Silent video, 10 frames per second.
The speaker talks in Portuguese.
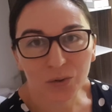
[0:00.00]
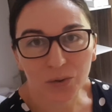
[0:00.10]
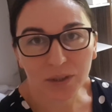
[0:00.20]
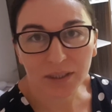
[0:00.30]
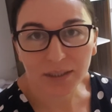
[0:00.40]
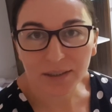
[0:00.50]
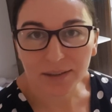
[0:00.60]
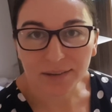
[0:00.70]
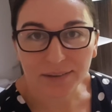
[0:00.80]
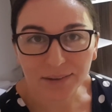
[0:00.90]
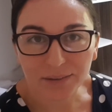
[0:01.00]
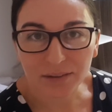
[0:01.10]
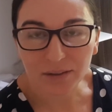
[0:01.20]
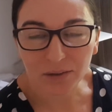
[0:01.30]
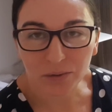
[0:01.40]
Tô aqui
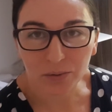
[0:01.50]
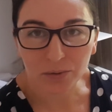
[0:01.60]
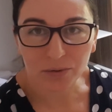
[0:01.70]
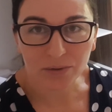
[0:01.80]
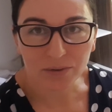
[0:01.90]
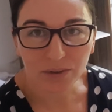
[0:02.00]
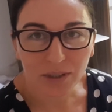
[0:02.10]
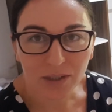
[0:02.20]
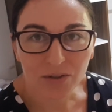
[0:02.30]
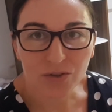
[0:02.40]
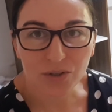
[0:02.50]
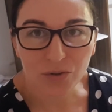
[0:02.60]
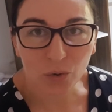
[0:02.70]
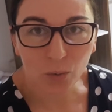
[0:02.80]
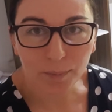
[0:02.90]
tentando
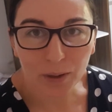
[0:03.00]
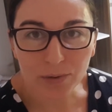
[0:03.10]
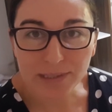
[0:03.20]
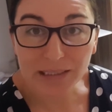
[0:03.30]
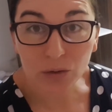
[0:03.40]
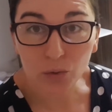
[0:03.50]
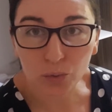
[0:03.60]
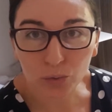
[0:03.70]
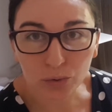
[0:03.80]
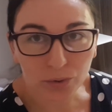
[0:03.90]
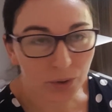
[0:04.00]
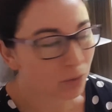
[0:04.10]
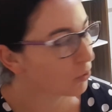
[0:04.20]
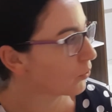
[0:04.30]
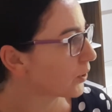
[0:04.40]
desocupar os entulhos que eu
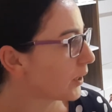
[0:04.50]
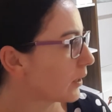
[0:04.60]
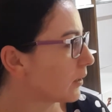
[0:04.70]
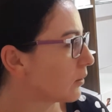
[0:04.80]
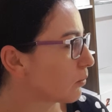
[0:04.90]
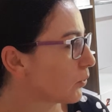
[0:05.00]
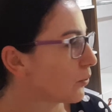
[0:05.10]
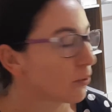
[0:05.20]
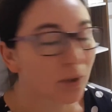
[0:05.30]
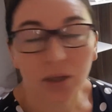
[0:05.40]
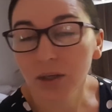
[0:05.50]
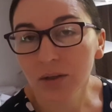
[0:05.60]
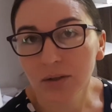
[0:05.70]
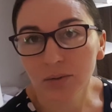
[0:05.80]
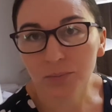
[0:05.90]
coloquei aqui no meu,
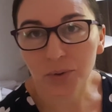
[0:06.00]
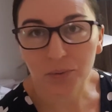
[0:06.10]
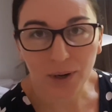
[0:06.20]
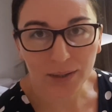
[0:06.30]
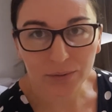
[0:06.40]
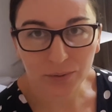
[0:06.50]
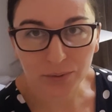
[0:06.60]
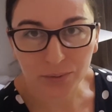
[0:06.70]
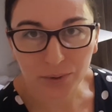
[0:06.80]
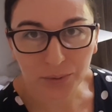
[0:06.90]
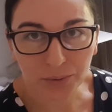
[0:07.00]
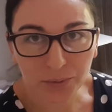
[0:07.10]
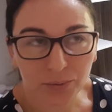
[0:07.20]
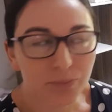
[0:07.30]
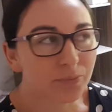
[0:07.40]
no meu quarto quando
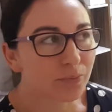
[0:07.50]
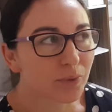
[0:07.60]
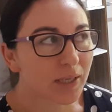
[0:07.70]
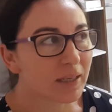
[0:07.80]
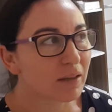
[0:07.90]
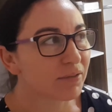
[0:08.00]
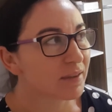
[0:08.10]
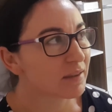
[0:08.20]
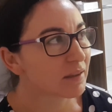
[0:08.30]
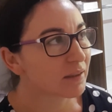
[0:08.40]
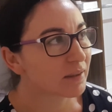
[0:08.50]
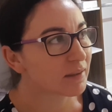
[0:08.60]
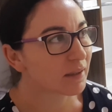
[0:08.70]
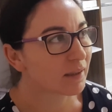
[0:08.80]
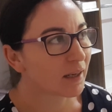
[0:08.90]
eu queria fazer
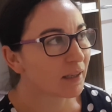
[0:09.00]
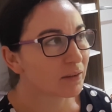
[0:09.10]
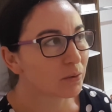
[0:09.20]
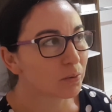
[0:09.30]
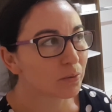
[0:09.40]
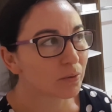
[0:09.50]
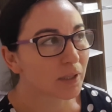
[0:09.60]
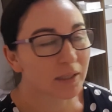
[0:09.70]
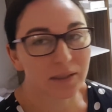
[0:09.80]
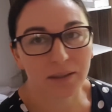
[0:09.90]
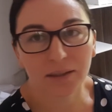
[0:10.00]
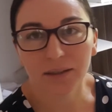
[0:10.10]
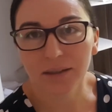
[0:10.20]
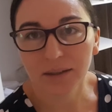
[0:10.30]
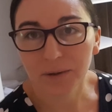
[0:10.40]
artesanato. Queria...
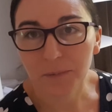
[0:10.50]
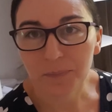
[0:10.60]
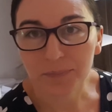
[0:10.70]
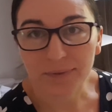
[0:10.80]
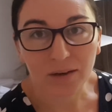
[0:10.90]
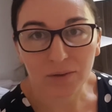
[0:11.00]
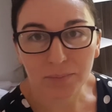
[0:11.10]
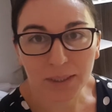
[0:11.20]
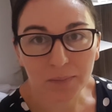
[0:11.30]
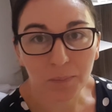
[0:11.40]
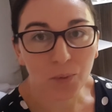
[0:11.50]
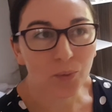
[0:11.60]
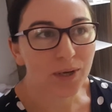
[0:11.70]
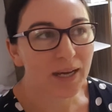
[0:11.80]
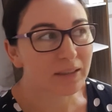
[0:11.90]
Tava bem
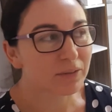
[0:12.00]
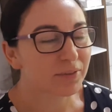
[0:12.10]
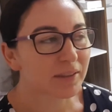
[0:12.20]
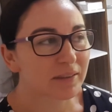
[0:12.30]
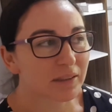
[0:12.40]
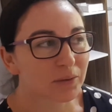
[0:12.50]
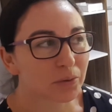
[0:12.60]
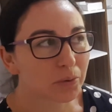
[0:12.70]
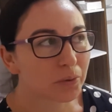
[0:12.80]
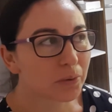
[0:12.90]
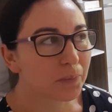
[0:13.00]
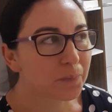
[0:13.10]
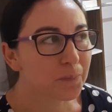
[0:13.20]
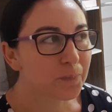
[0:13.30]
empolgada fazendo